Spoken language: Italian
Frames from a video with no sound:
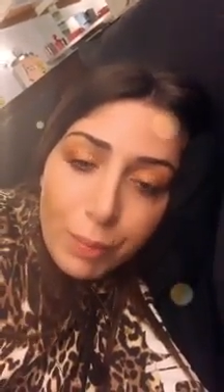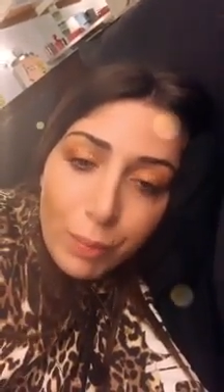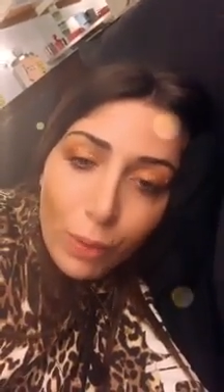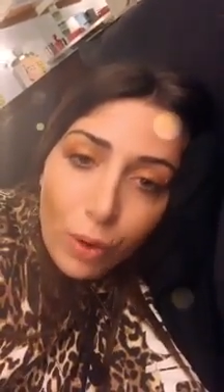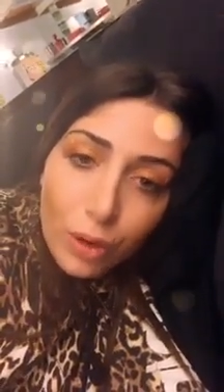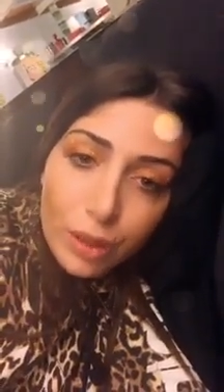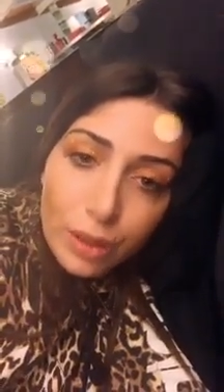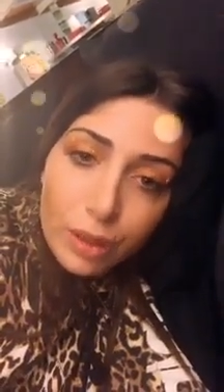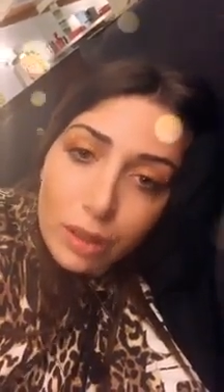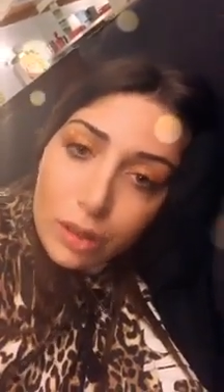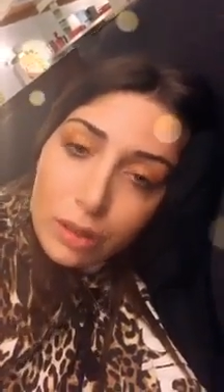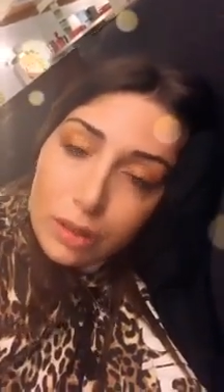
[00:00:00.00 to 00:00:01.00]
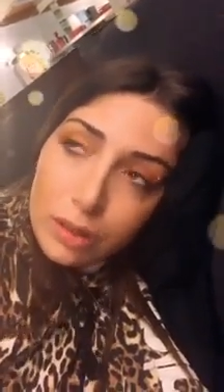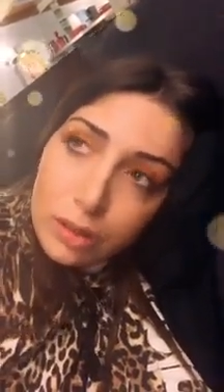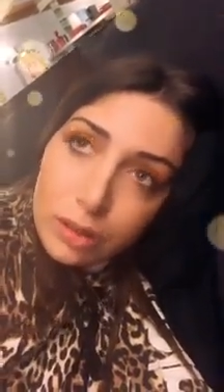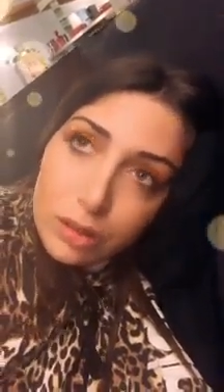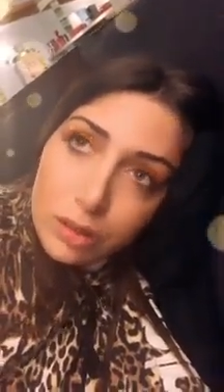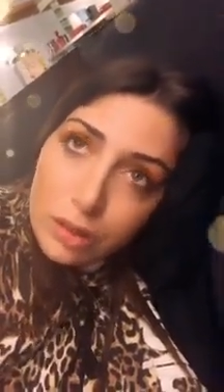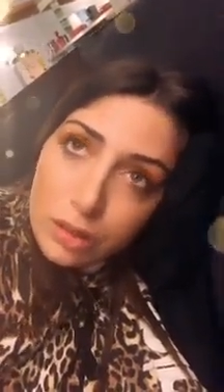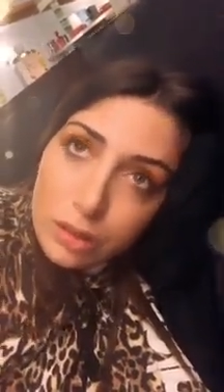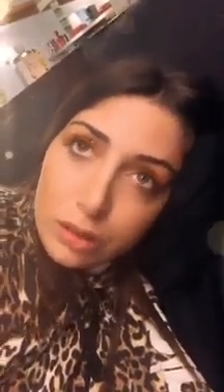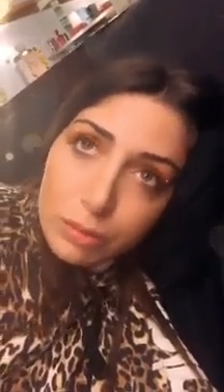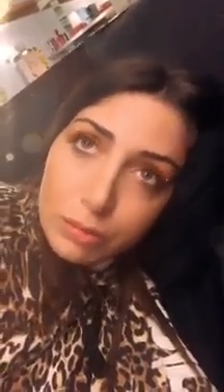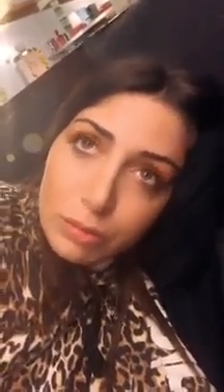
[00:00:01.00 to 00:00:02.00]
poi
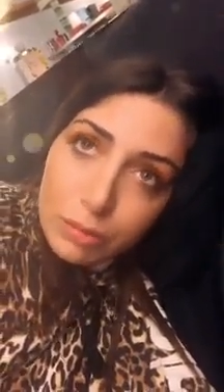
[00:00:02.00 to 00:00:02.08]
eh,